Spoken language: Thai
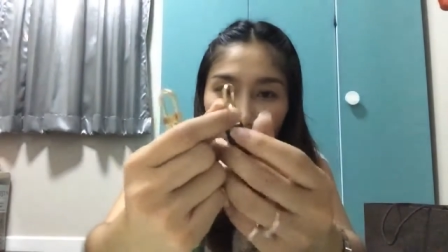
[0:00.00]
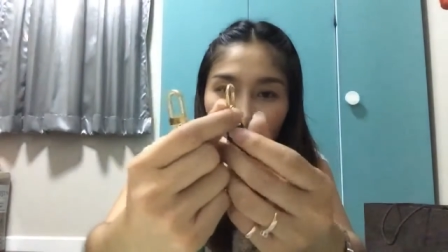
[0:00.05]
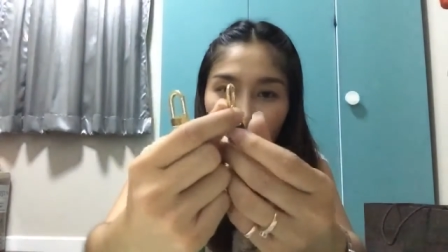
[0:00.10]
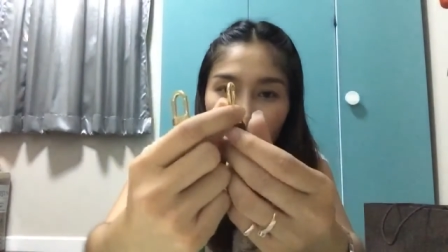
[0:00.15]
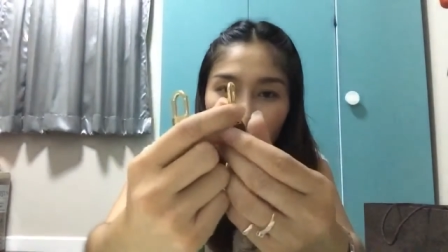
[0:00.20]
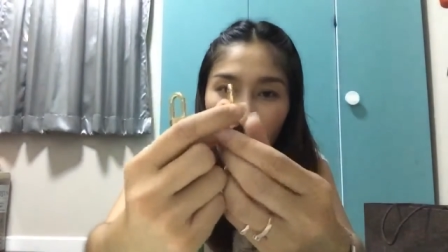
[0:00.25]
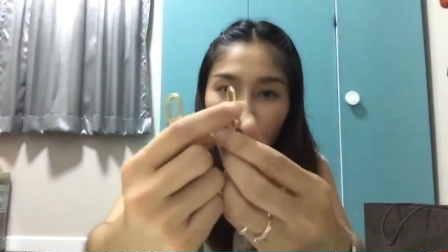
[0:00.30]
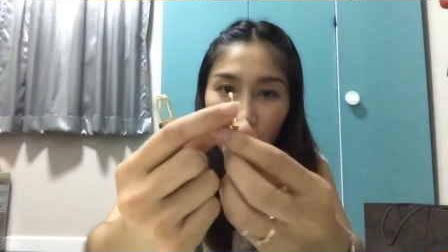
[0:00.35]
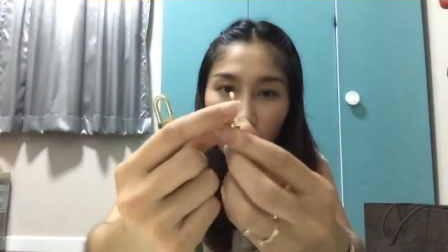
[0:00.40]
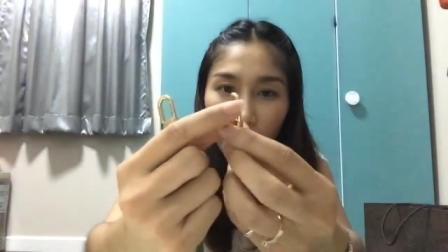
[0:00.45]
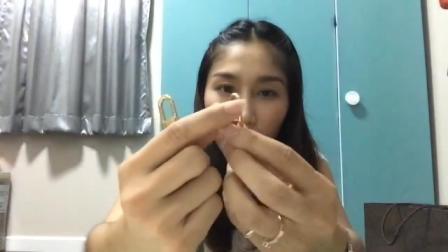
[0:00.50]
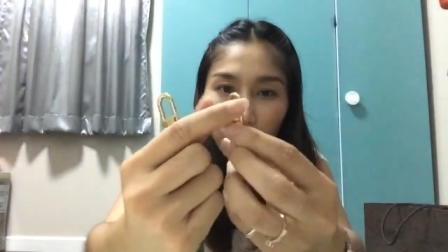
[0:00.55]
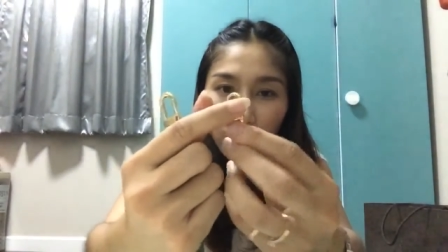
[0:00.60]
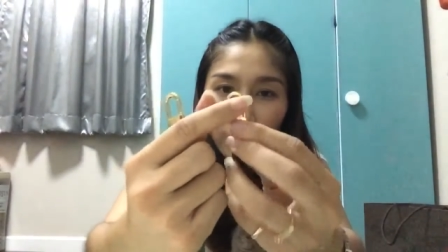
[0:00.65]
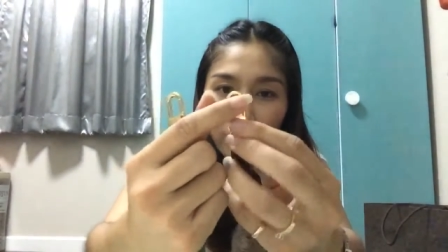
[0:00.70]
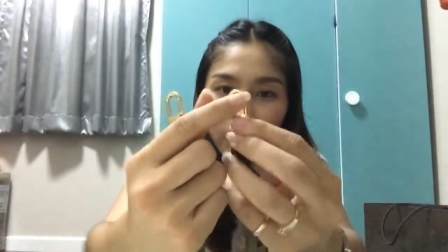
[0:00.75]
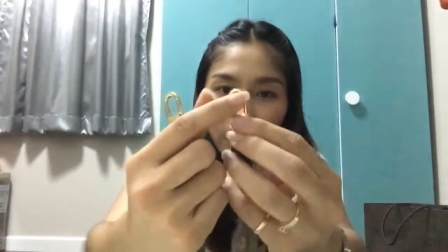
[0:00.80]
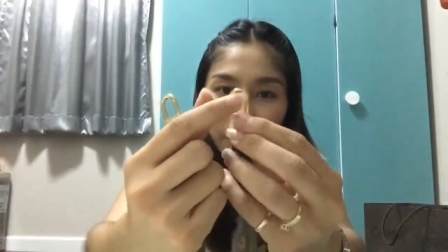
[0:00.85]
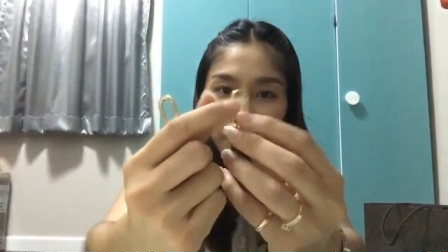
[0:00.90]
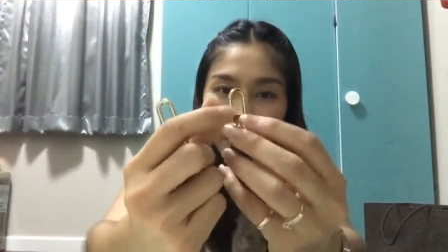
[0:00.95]
ตรงนี้
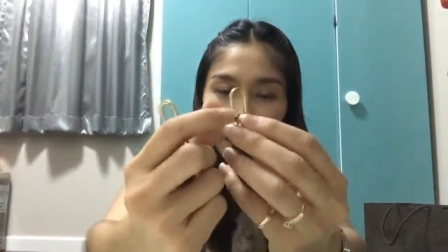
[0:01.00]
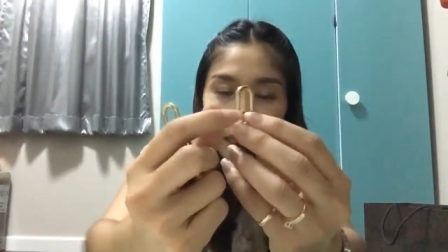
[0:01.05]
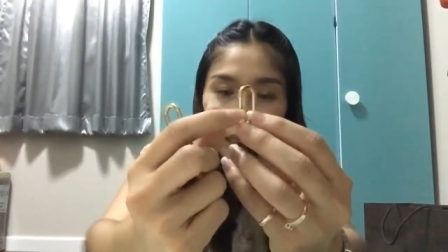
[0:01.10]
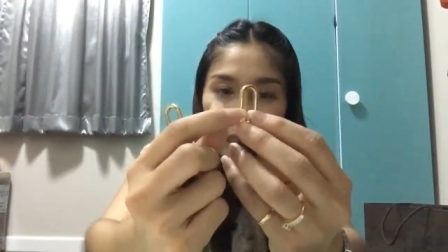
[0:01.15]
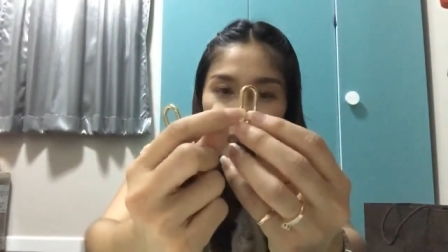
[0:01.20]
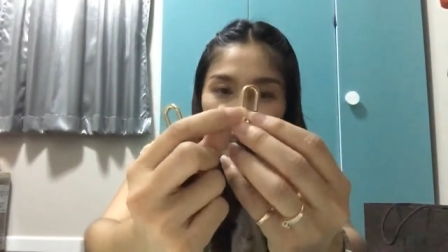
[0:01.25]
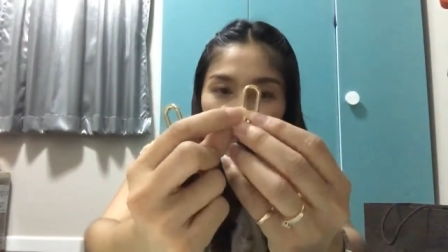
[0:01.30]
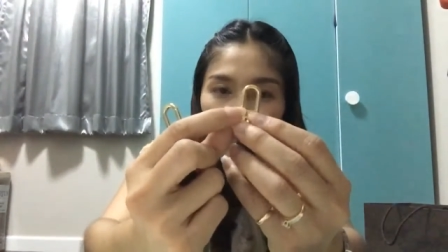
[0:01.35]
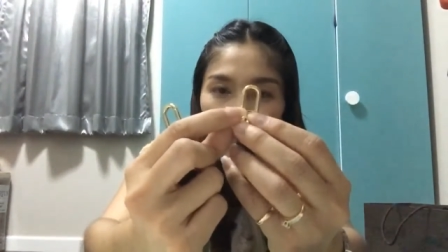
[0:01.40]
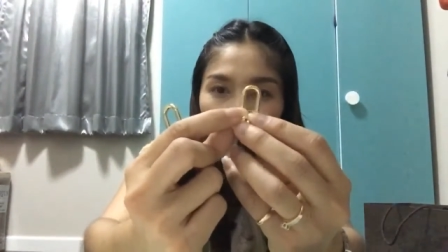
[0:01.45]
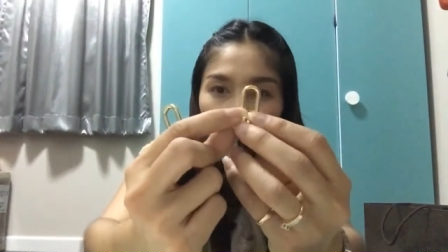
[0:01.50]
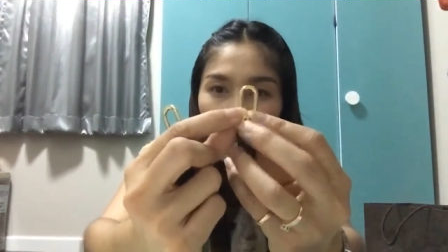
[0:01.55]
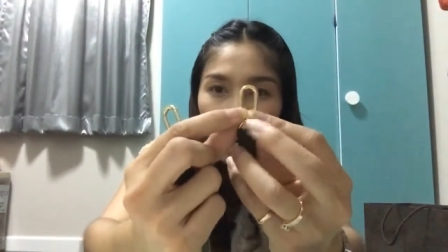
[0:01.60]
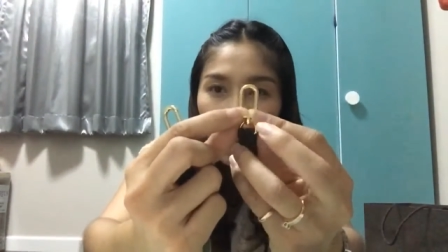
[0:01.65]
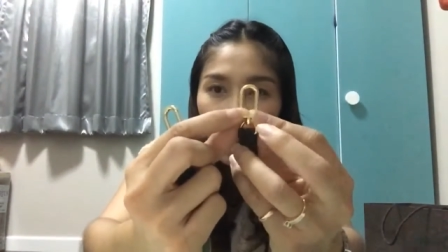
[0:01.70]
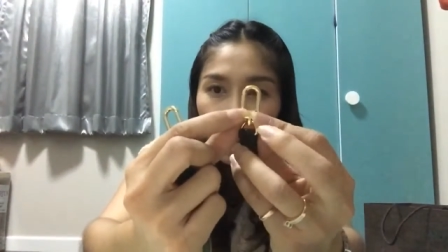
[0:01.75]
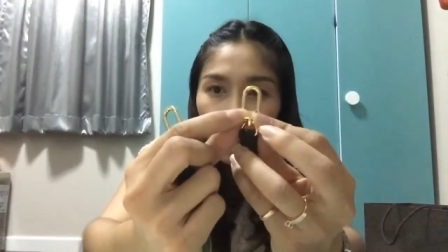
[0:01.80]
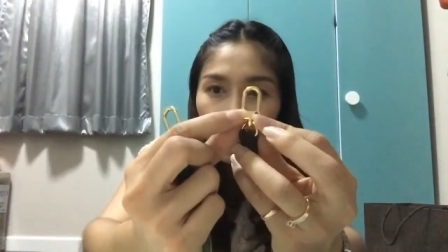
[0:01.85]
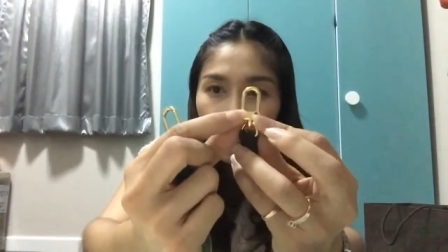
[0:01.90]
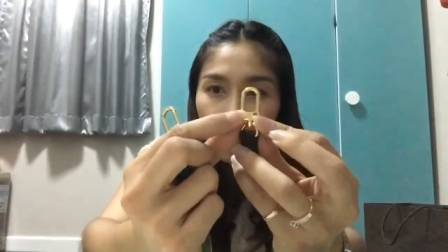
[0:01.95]
ก็จะมีสัญ
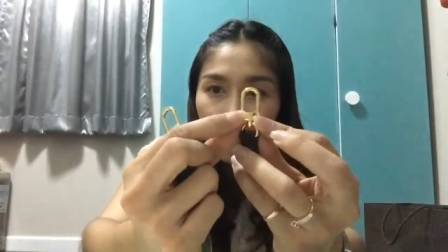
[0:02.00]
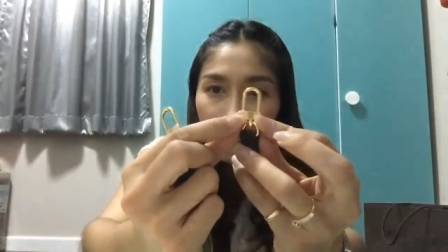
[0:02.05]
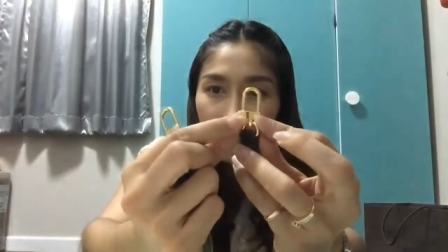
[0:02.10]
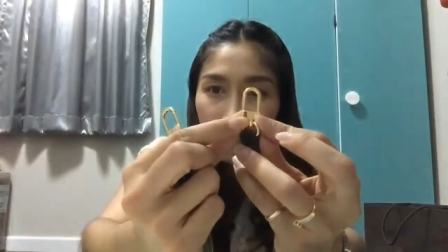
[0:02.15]
ลักษณ์